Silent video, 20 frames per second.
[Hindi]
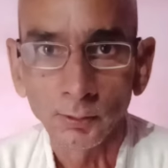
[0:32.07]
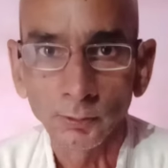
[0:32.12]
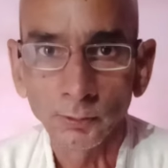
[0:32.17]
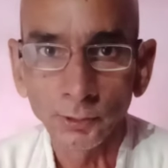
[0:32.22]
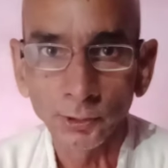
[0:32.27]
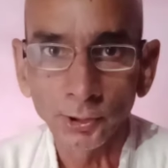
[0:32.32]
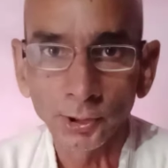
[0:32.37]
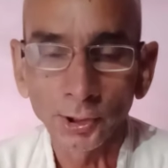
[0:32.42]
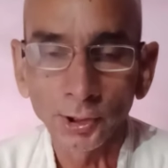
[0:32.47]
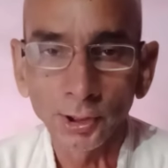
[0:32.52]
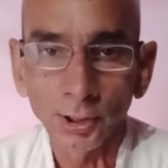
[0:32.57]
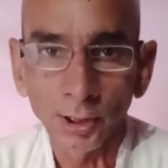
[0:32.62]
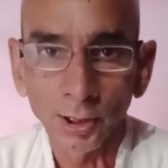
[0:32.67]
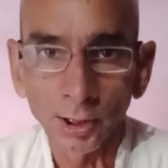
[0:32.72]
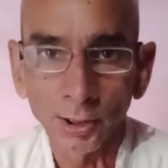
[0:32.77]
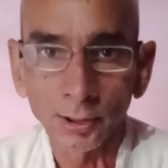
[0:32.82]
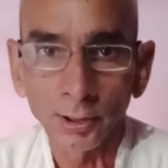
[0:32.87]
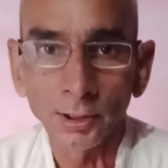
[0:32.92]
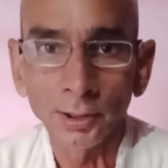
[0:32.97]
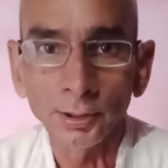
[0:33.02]
उनकी
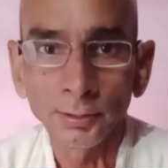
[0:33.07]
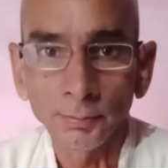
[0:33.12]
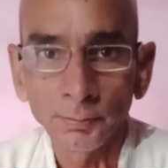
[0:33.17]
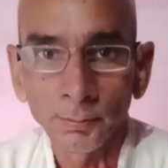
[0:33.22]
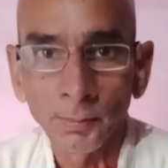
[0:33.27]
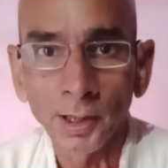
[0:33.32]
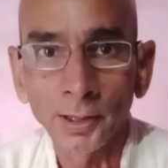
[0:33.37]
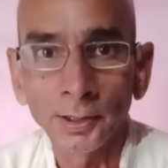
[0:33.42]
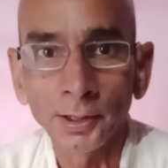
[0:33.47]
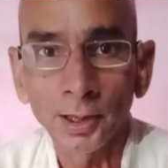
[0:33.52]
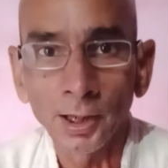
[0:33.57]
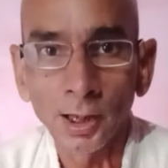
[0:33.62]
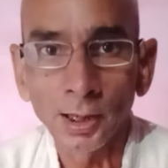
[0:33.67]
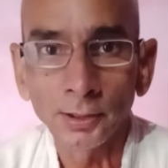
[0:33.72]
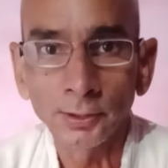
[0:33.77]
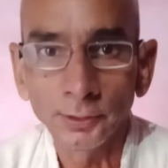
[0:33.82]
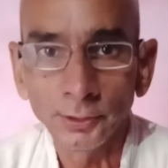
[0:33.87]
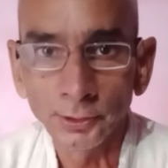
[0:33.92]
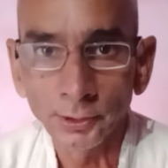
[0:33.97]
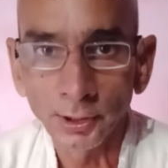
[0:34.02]
अरण माने
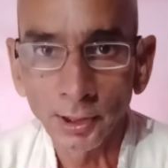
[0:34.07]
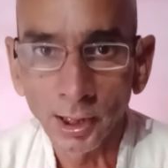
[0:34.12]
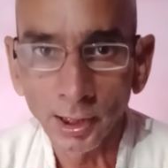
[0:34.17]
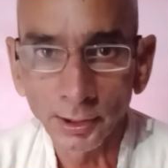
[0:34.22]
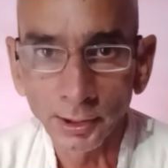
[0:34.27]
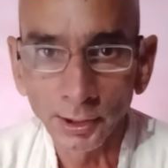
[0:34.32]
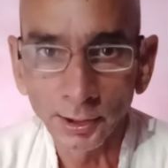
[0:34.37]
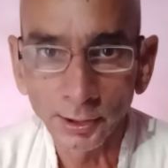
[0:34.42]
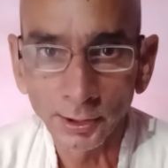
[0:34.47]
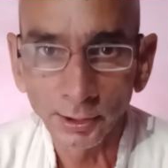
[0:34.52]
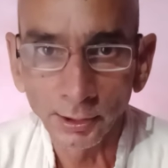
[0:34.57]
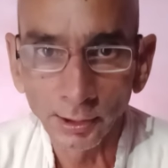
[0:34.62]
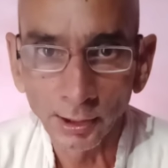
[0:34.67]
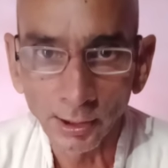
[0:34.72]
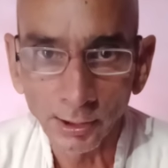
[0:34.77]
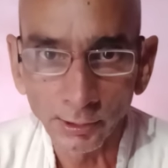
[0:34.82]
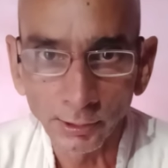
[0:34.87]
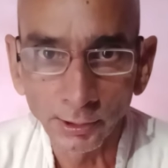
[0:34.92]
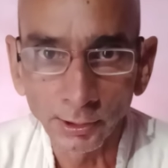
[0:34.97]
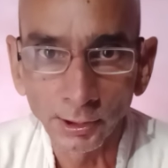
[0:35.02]
अग्नि जलाने की
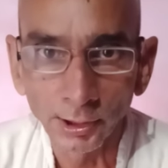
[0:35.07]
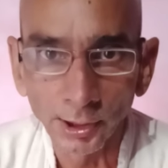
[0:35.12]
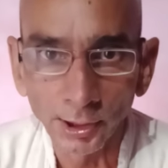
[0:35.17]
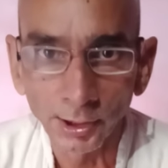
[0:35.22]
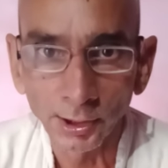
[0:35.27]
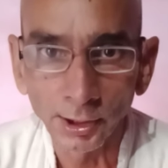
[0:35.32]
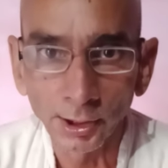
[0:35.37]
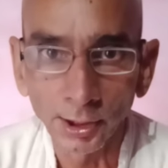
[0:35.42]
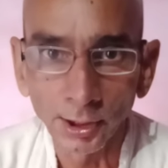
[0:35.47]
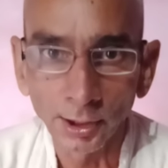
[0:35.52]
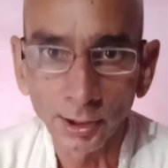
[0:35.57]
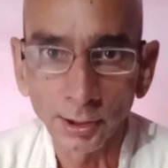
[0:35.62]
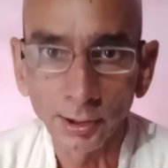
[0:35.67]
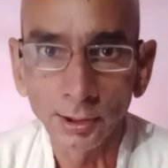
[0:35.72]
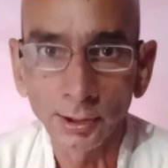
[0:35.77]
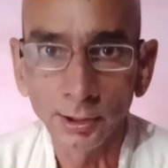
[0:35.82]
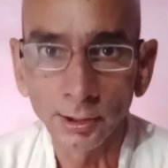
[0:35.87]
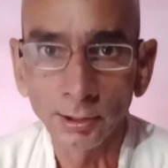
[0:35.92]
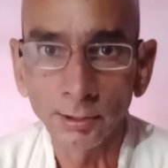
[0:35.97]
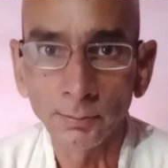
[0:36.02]
लकड़ी लेके एक
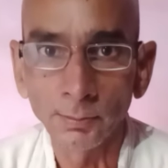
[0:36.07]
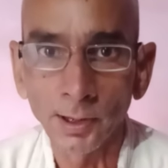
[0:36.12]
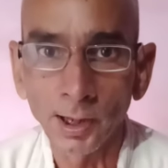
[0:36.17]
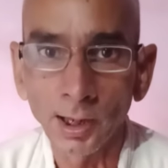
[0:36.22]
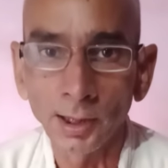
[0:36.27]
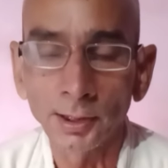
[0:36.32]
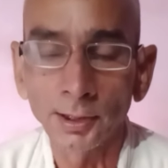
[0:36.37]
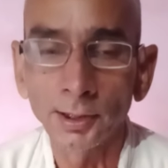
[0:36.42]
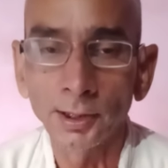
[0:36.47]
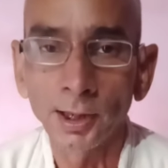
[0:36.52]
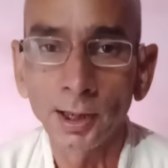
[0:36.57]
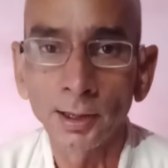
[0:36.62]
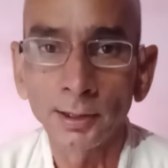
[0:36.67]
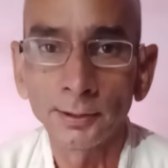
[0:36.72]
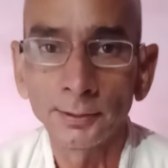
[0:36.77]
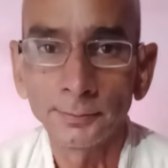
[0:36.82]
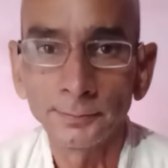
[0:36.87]
हिरण भाग गया